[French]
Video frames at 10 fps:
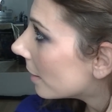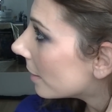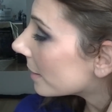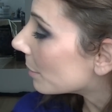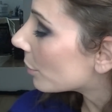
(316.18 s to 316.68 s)

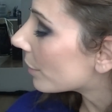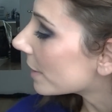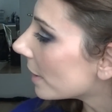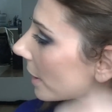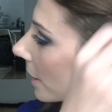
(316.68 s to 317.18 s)
C'est plus
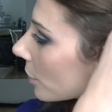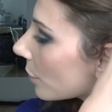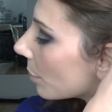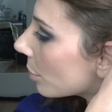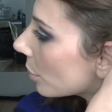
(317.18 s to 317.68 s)
facile avec des
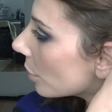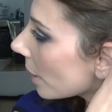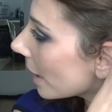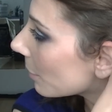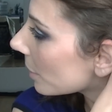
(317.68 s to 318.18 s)
cheveux plus
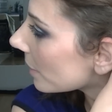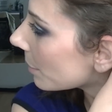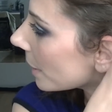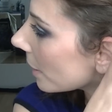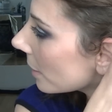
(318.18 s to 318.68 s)
courts et moins
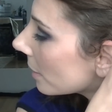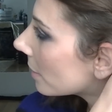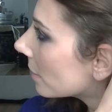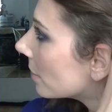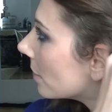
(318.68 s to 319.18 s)
épais. Hein.
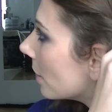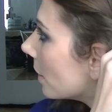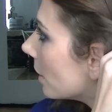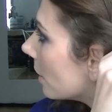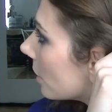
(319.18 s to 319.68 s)

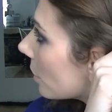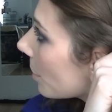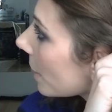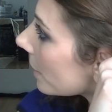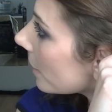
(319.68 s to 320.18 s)
Je
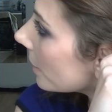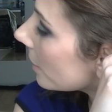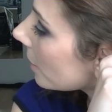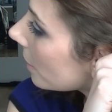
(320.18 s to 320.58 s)
précise.